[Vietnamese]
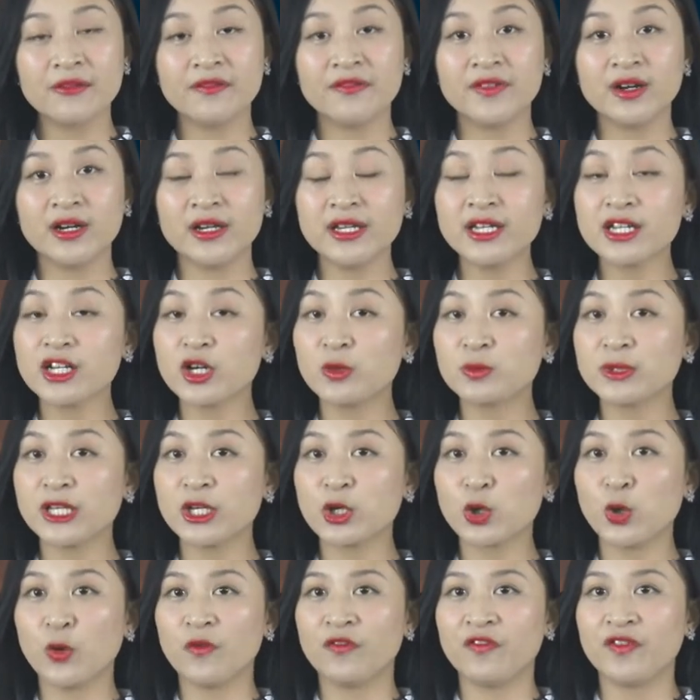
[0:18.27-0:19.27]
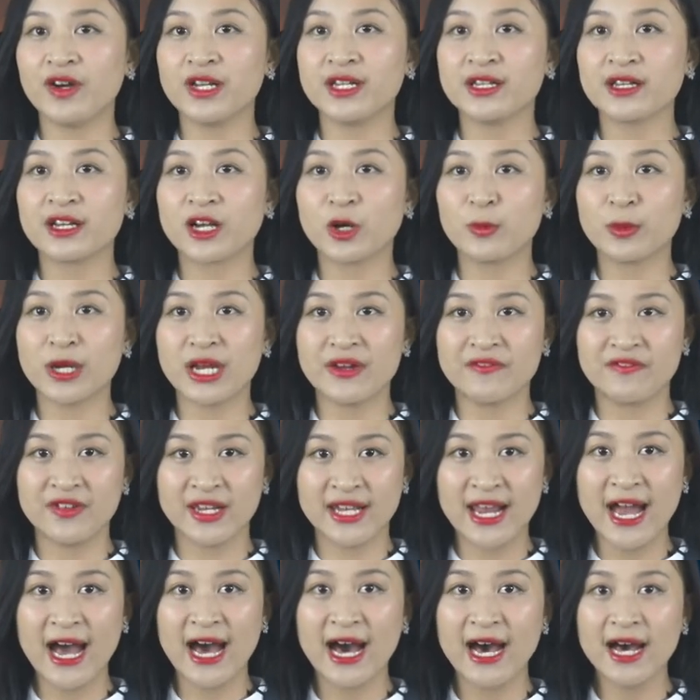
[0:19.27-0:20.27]
với công ty cổ phần công nghệ
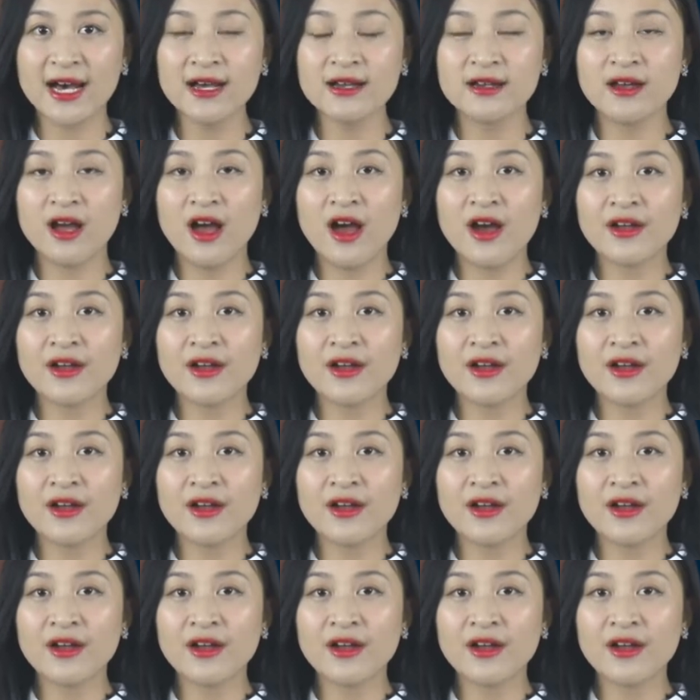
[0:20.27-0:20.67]
Việt Á,